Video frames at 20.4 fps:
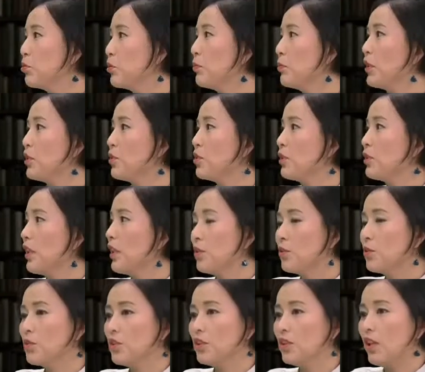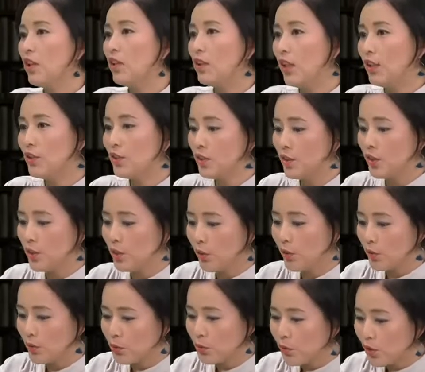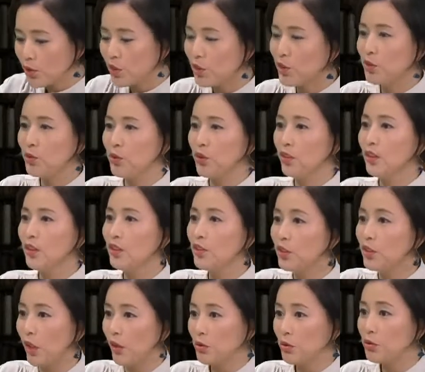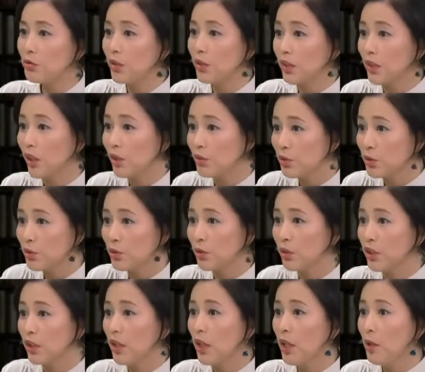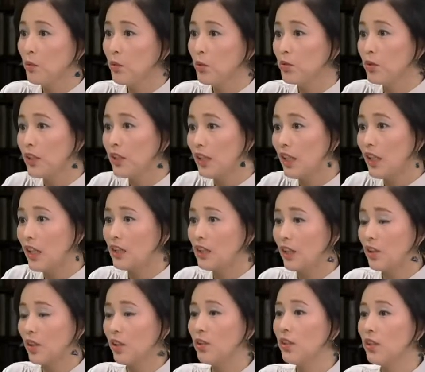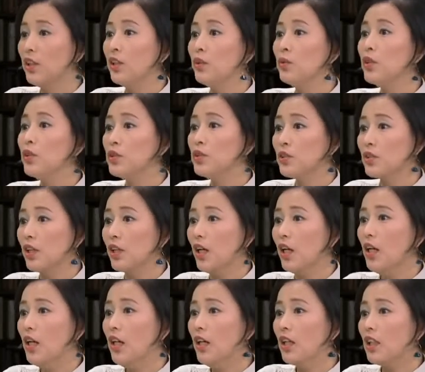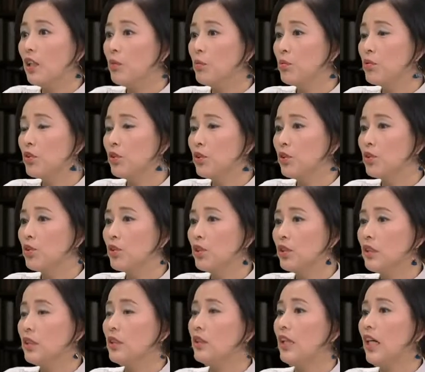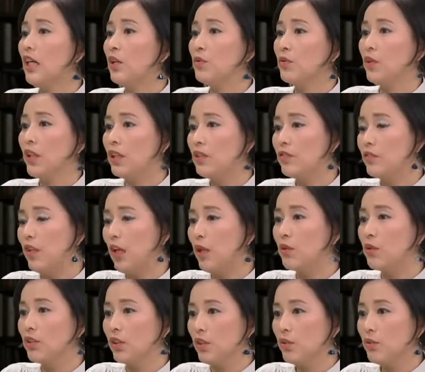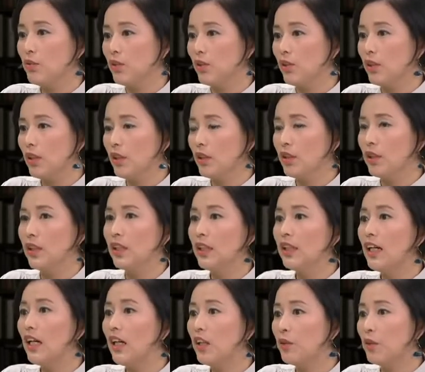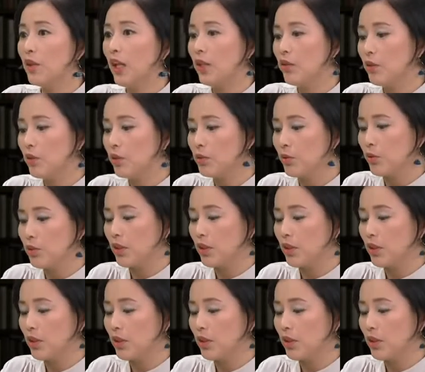的本质，它就是要让受弱势群体、少数人要去受益。比如说你刚才讲到那个瑞士哈，他们不是。几大语言，法语、德语，那个意大利语，还有一种